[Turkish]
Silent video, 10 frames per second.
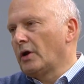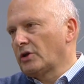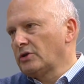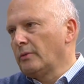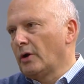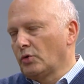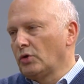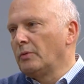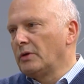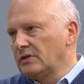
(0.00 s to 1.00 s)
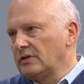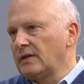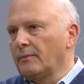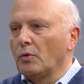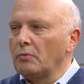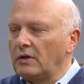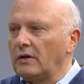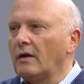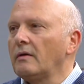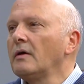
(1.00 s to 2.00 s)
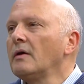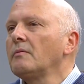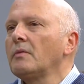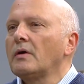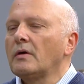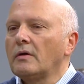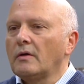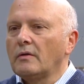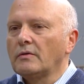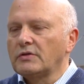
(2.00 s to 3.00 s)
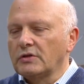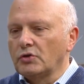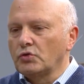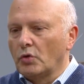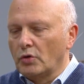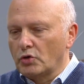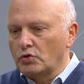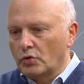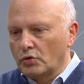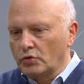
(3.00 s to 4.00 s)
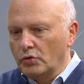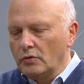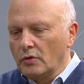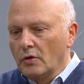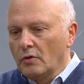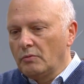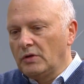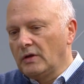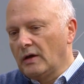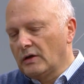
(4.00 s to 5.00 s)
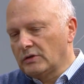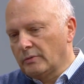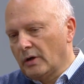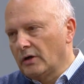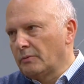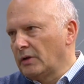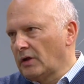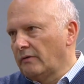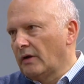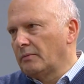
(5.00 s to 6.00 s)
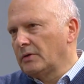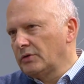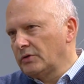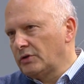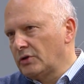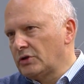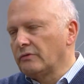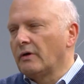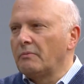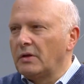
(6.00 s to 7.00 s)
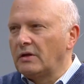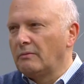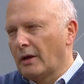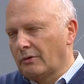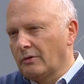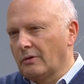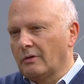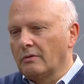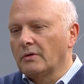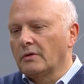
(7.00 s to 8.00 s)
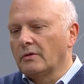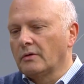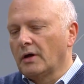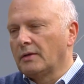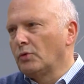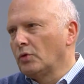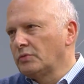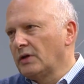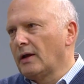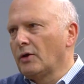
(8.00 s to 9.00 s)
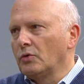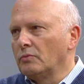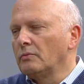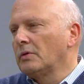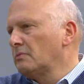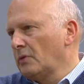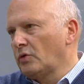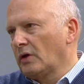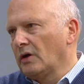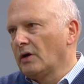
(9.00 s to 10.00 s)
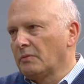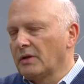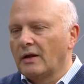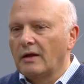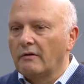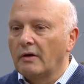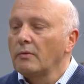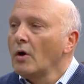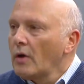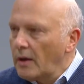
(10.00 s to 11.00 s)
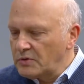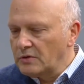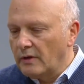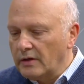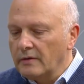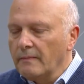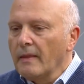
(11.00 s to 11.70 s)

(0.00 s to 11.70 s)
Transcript: Her akşam her gün yemenizi istemiyorum. Midye e, sık sık sorulan soru şu. Midye acaba ağır metal var mı? İşte Hı-hı. civa, metil, merkürü, e, kadmiyum, selenyum, öteki ağır metaller var mı? Hepsi var.